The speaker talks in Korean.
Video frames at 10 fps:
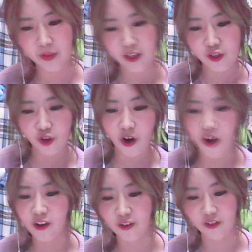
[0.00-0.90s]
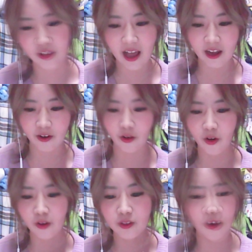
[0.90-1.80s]
be strong, you gotta
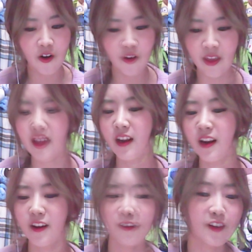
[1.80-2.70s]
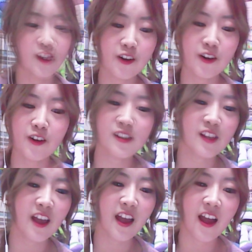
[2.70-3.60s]
hold on it
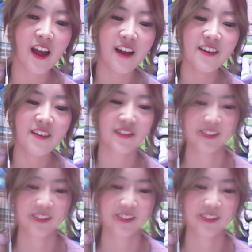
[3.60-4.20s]
yourself.